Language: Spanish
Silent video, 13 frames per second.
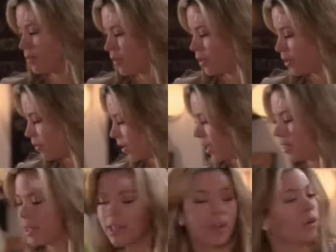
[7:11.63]
bueno,
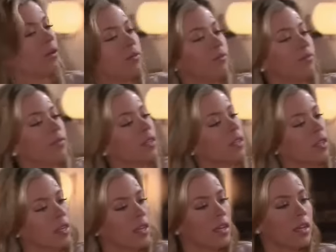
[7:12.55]
amiga, te dejo.
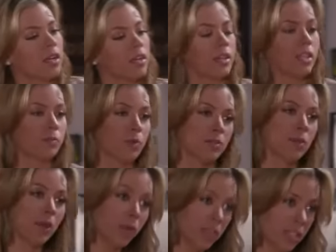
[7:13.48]
Después
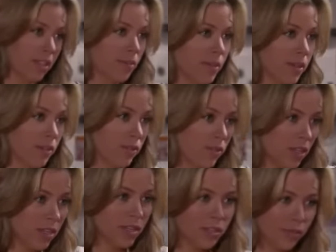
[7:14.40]
me cuentas qué pasó,
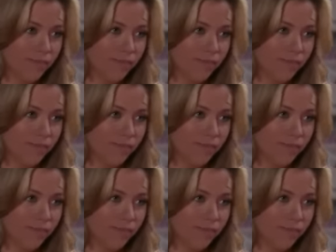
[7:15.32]
¿sí?